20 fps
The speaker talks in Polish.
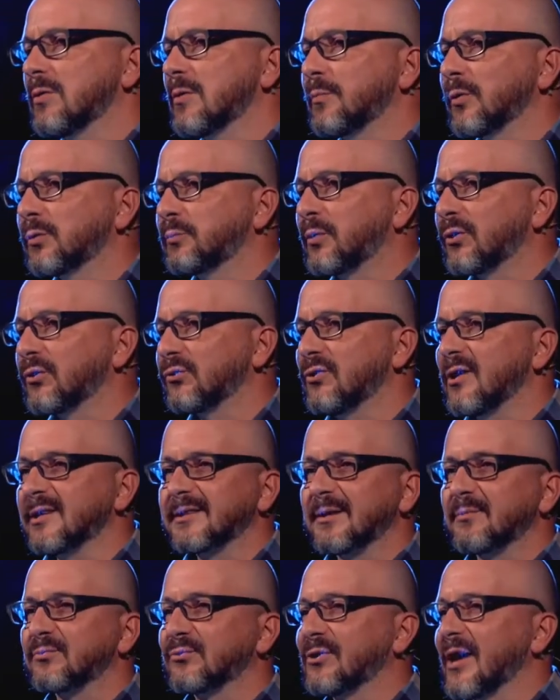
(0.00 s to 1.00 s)
pod
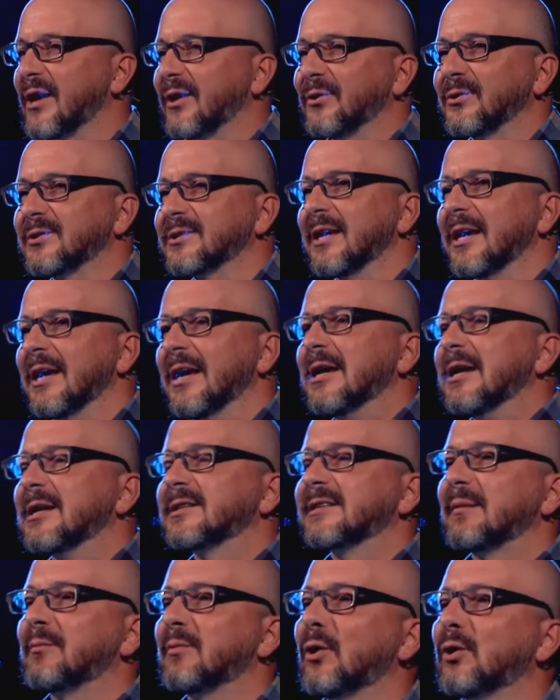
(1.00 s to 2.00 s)
prysznicem, czy jadąc
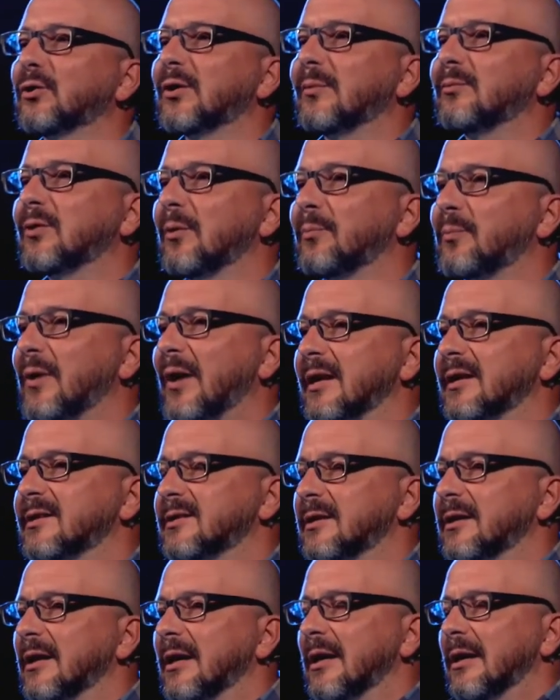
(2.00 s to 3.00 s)
samochodem do
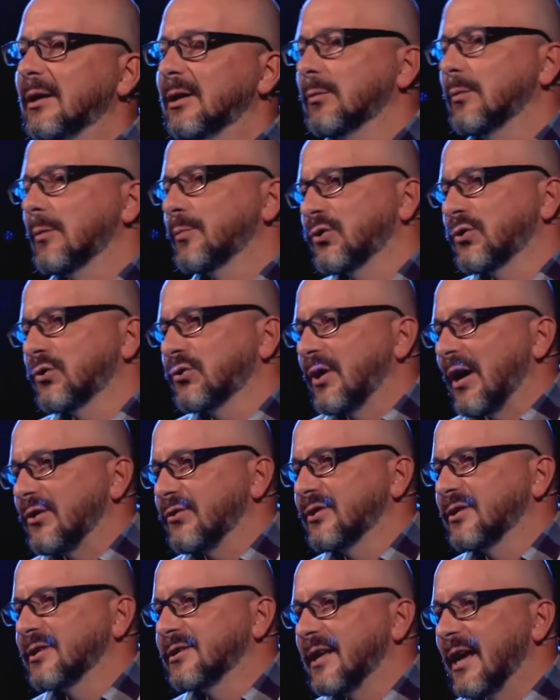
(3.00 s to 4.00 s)
pracy, no bo przecież
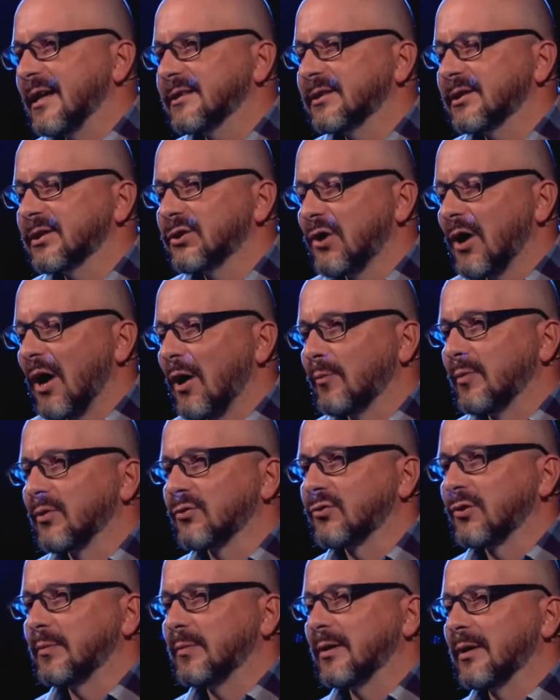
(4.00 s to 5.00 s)
każdy z nas chciałby,
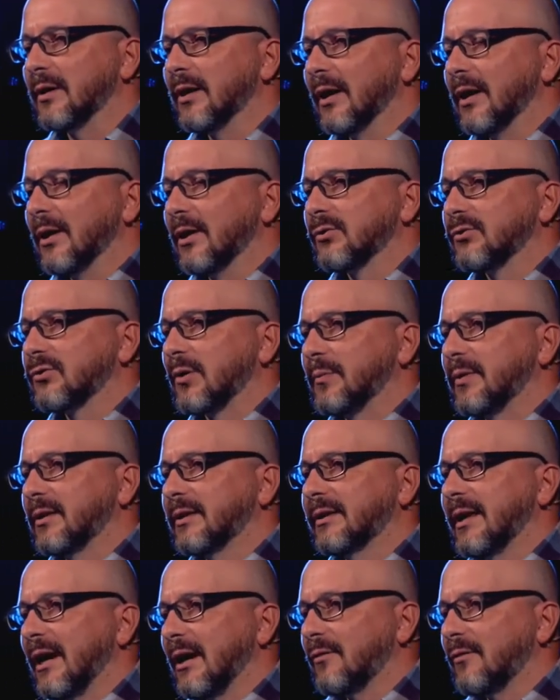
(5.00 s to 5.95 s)
żeby, żeby tak